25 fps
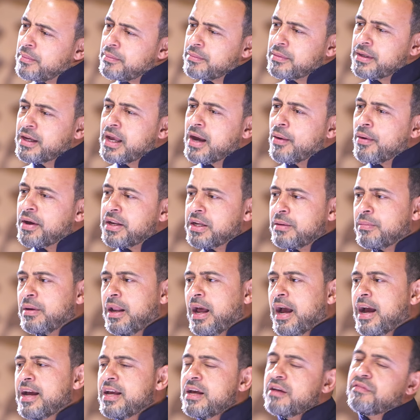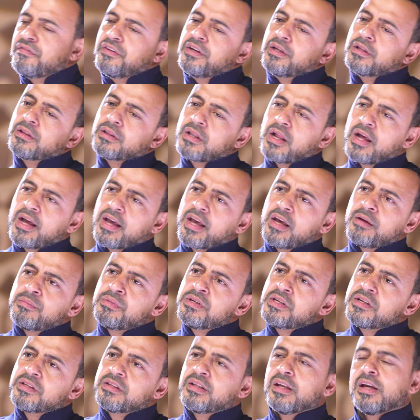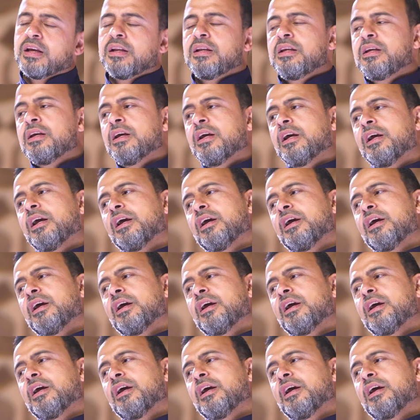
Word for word: جوانب الحياه فيطلع خبير تاني